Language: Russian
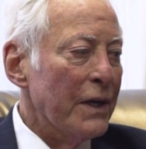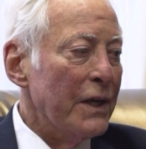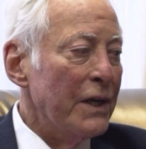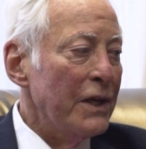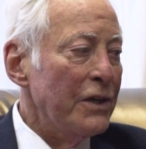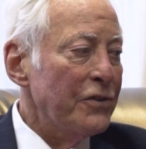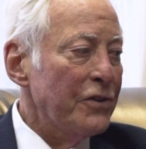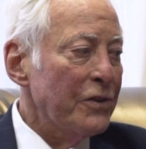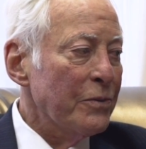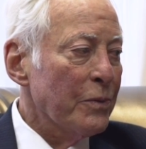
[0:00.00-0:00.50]

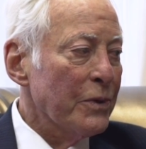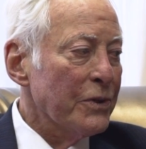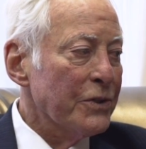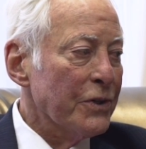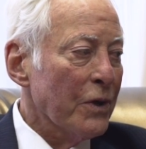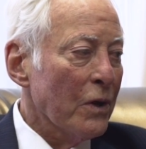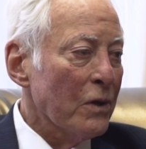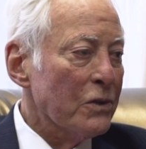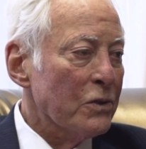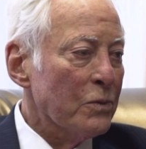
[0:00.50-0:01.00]
И они
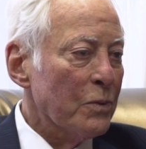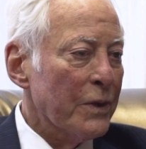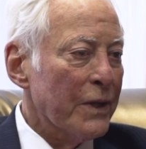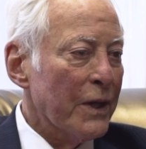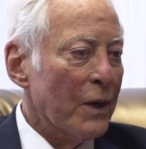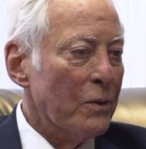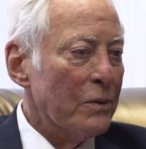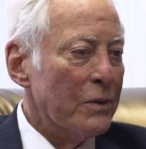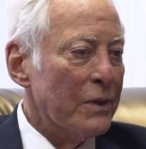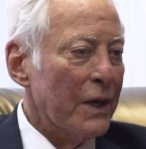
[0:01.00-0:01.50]
получают
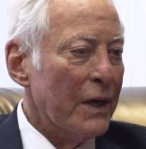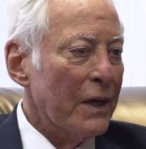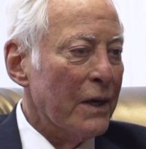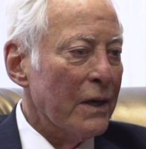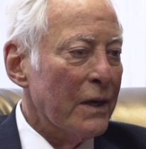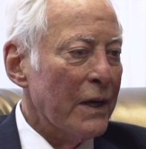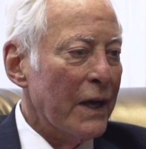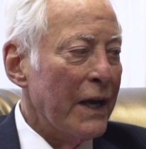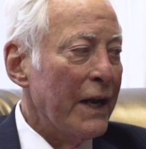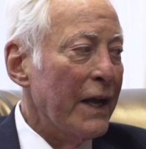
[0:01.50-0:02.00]
такой же
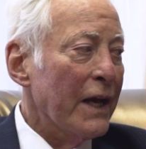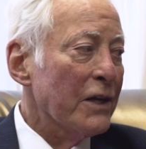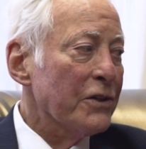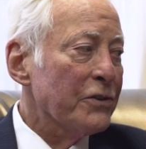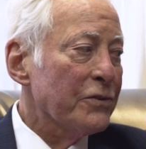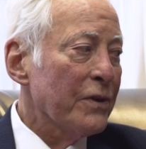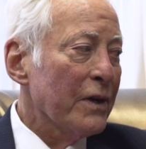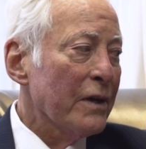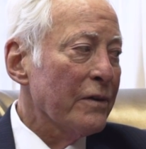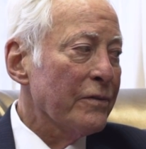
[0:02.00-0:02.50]
результат
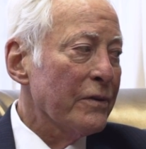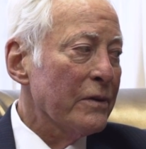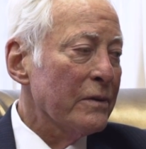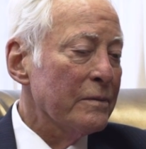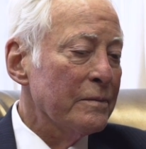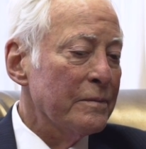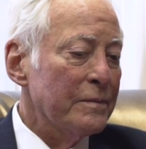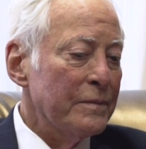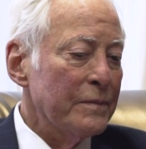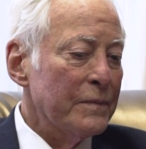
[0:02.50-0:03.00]
просто без
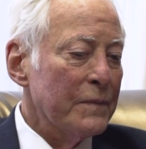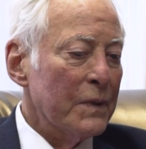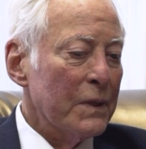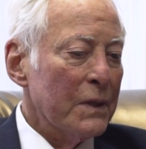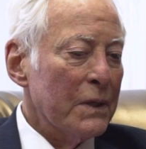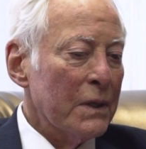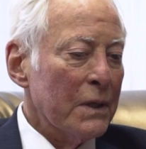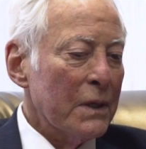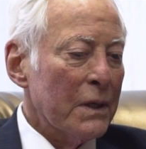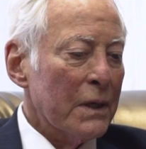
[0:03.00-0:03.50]

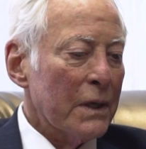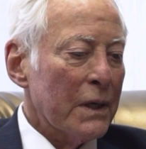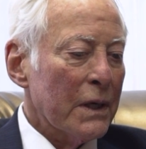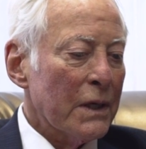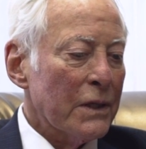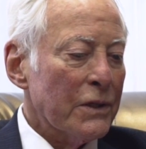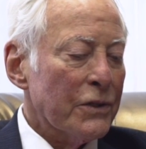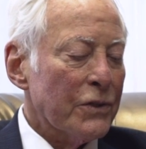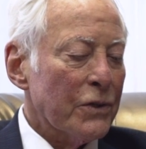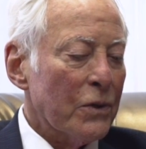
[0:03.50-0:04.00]
суперэффектов.
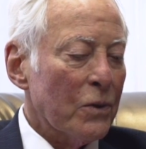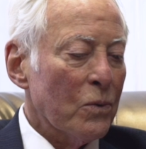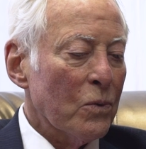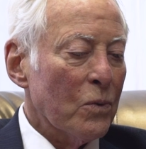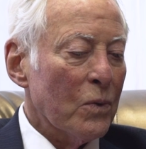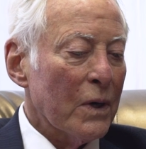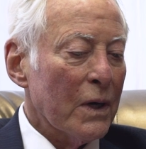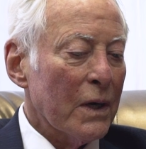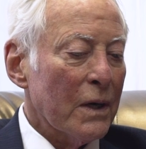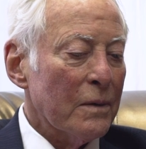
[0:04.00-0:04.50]

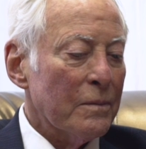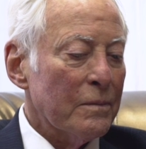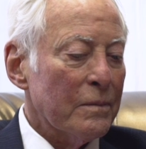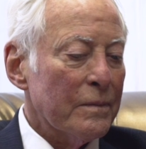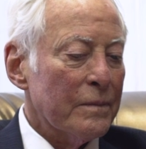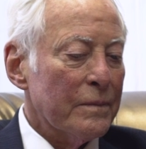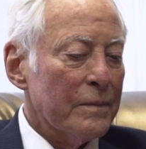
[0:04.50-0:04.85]
Uh,